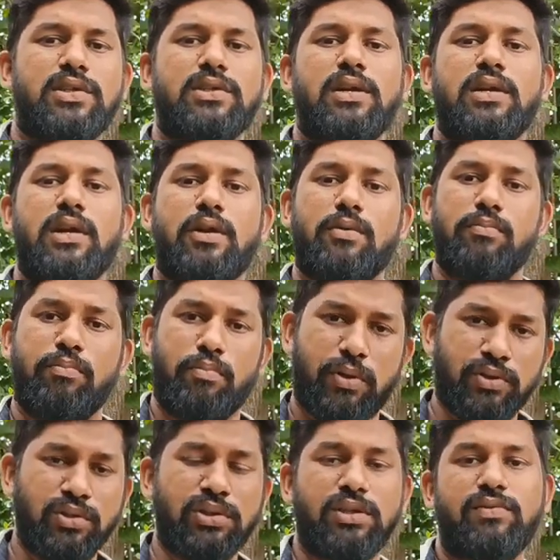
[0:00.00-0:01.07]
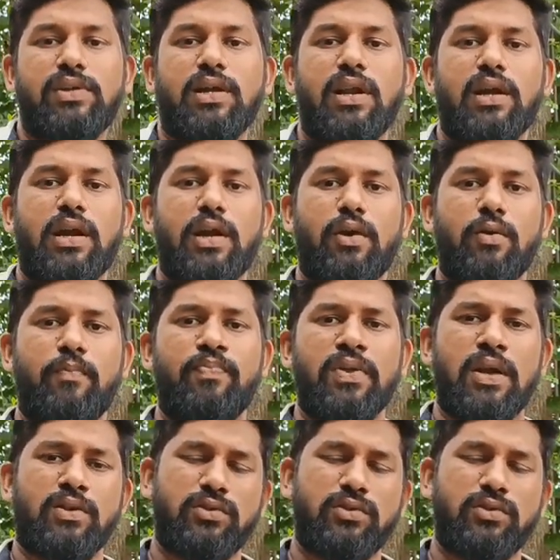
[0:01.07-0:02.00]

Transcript: வேஸ்ட்கள் கிடைக்கும் பசுந்தீவனங்கள் கிடைக்கும்